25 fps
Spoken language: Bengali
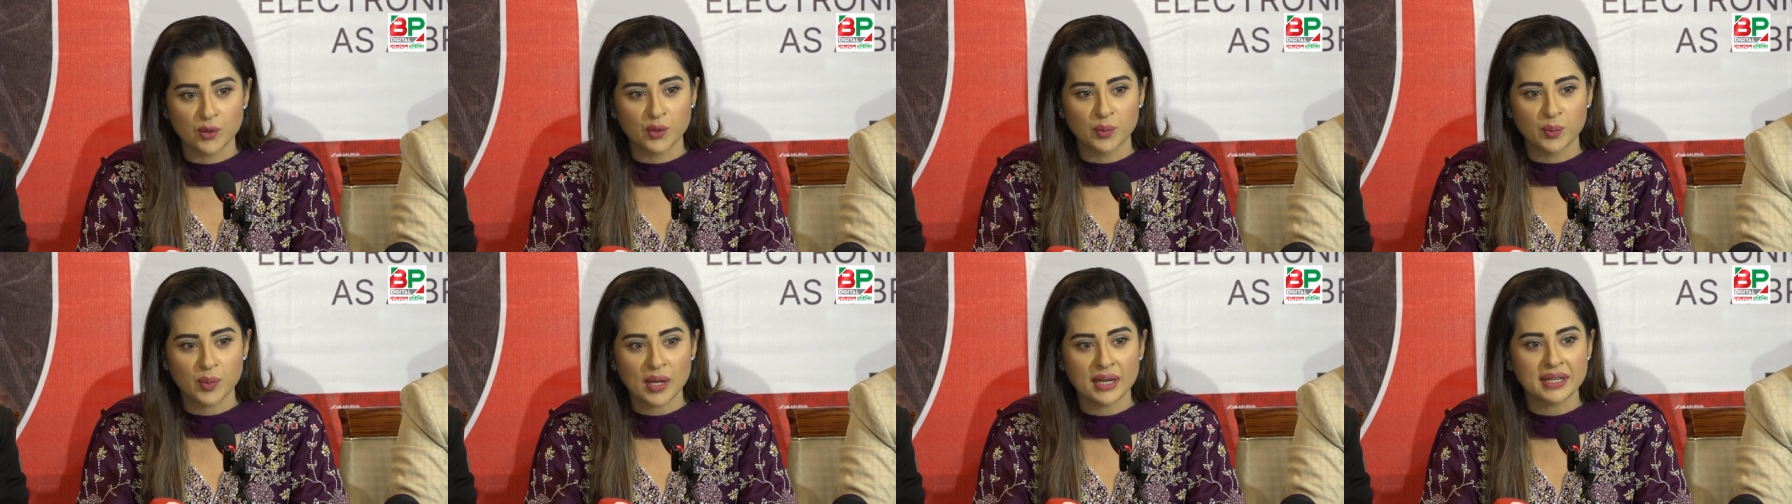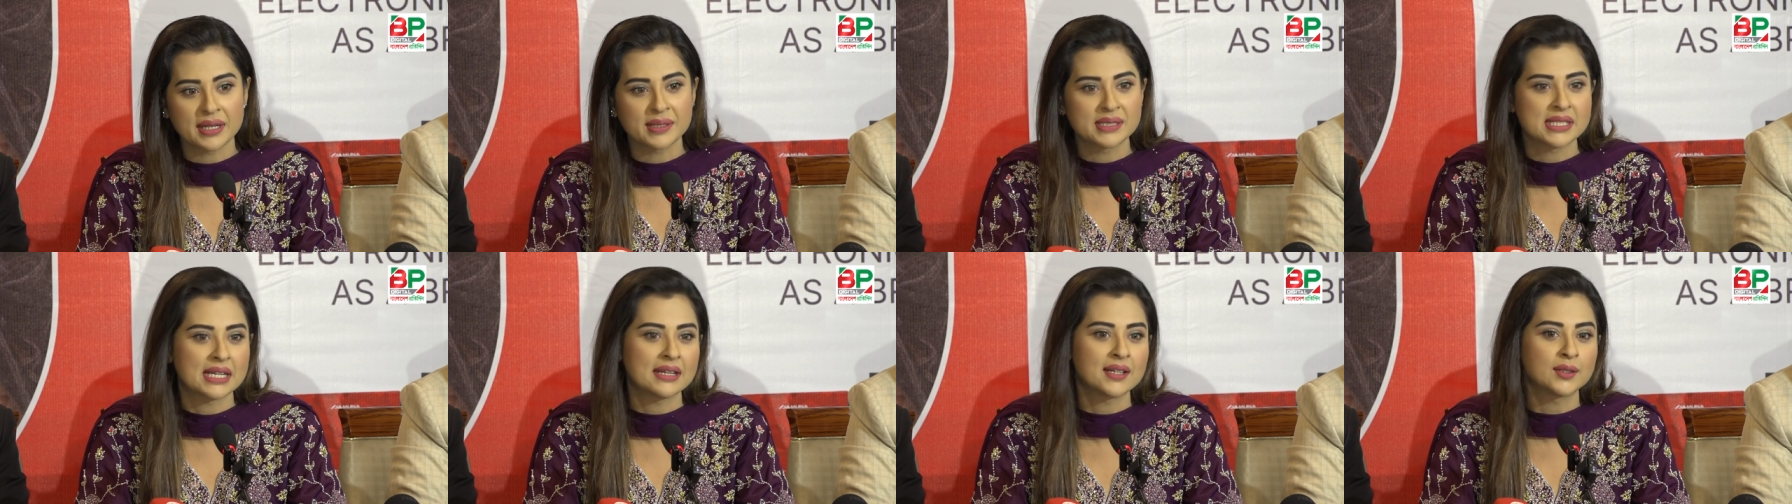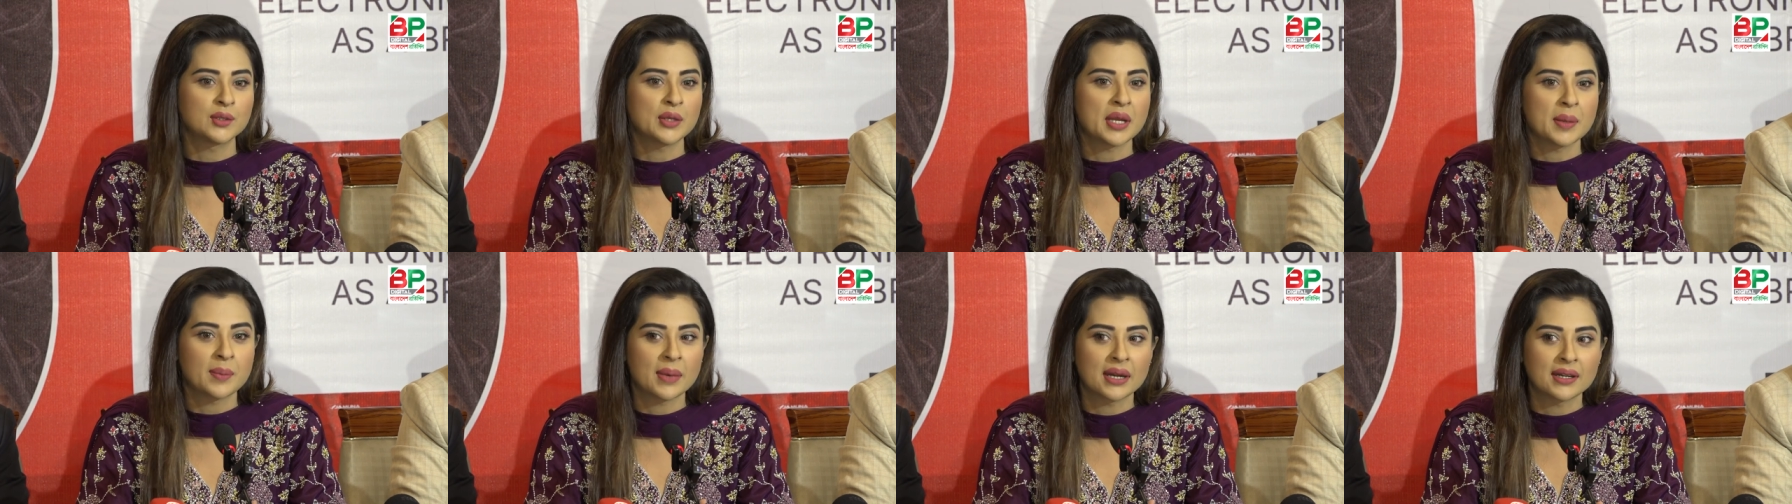করব আর এছাড়া
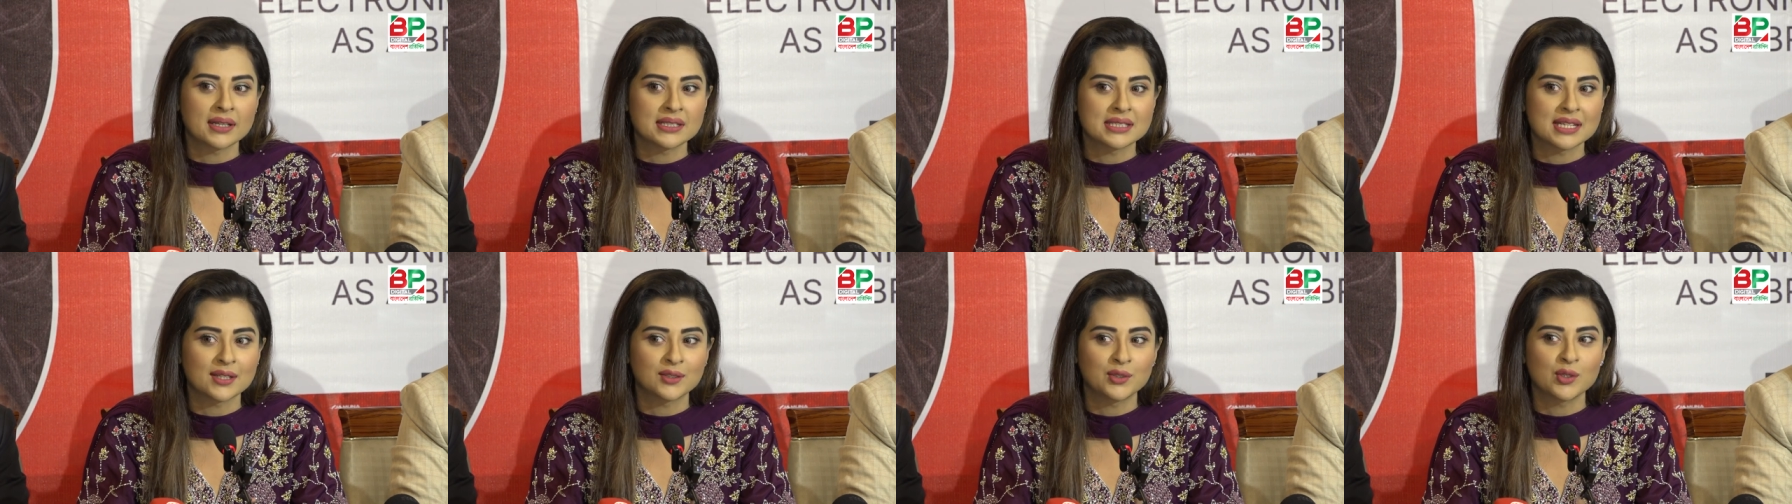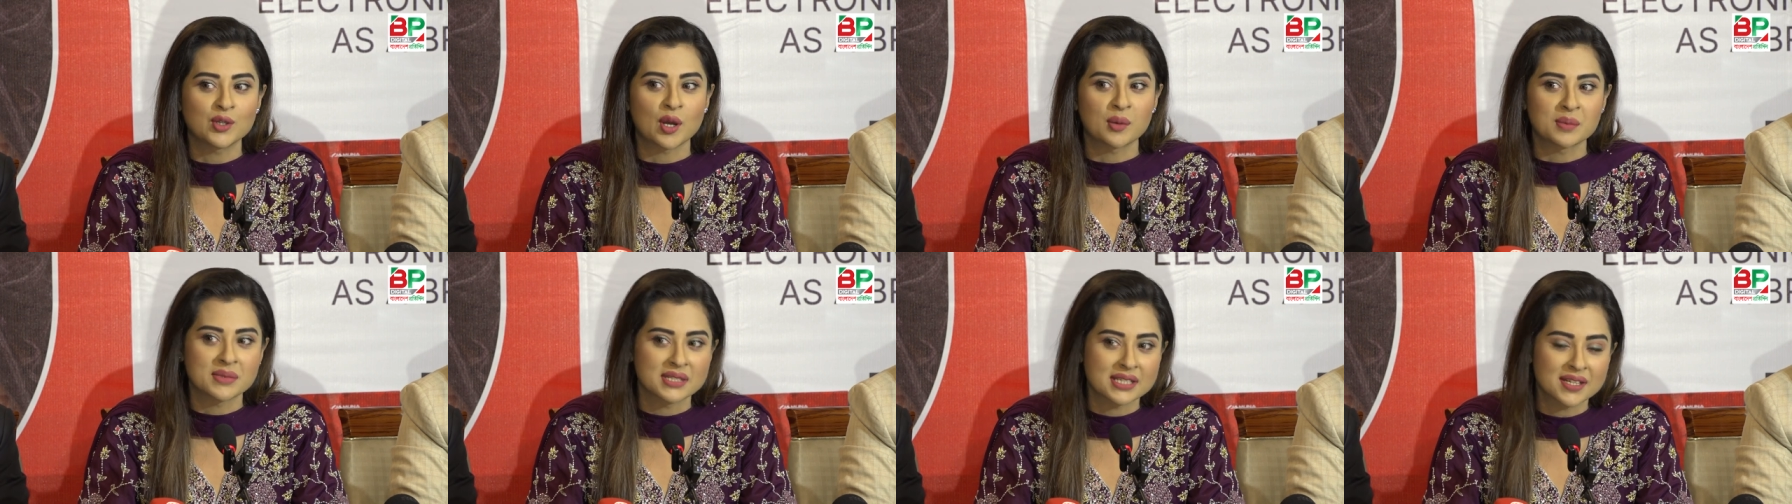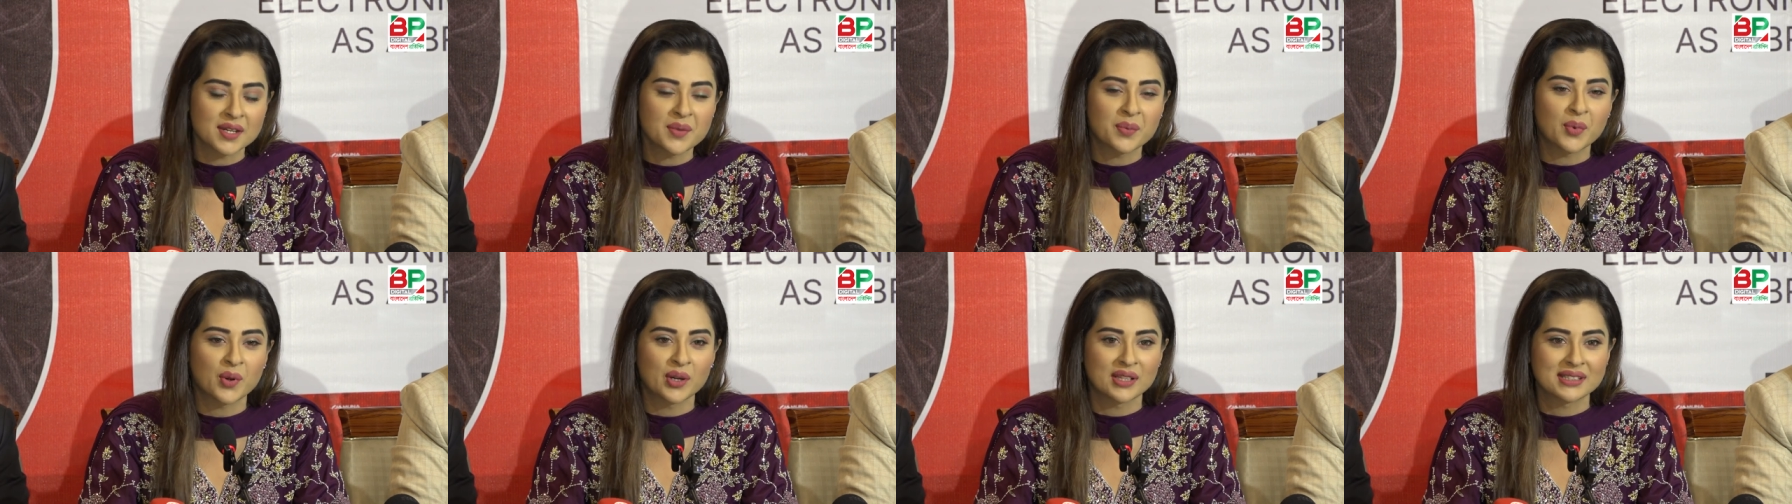তো এবারে যেহেতু
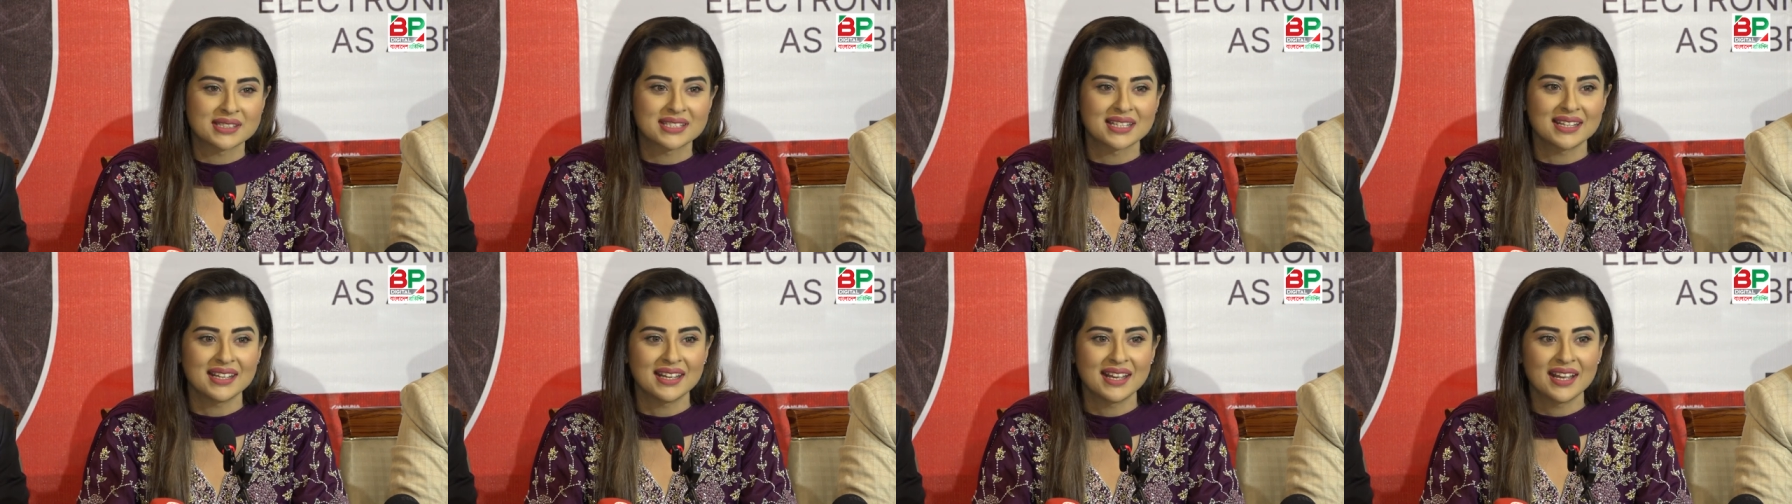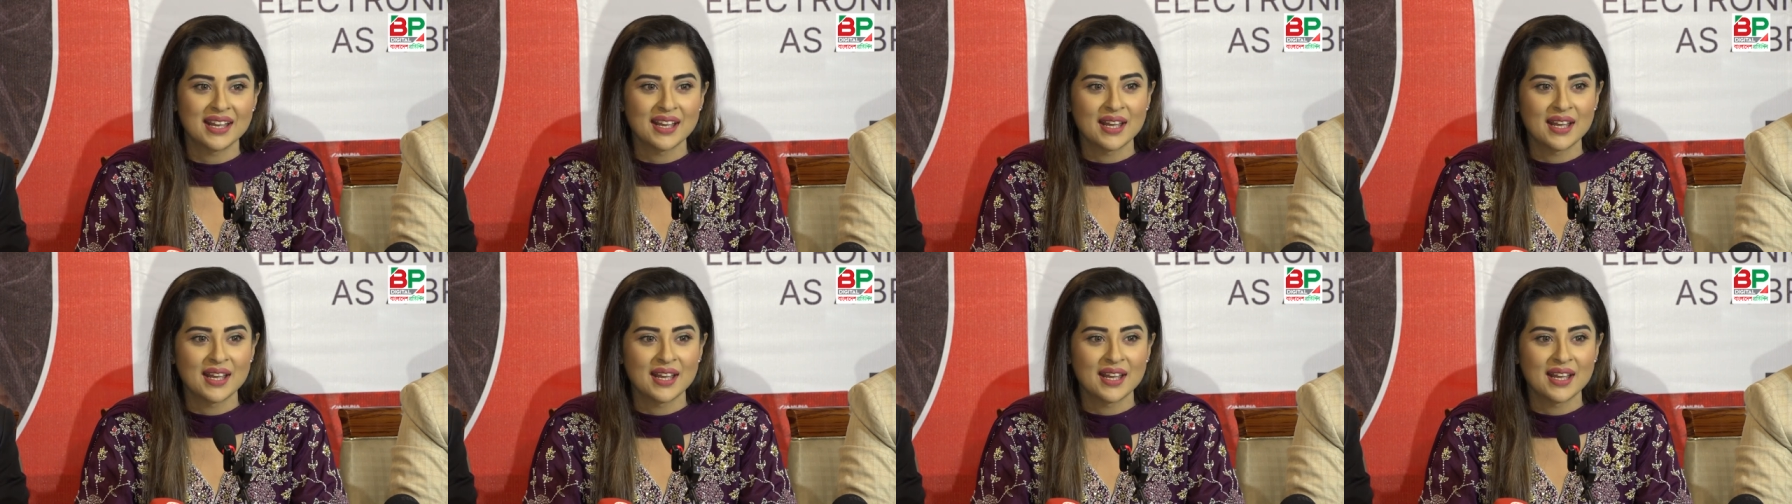রমজানে পড়েছে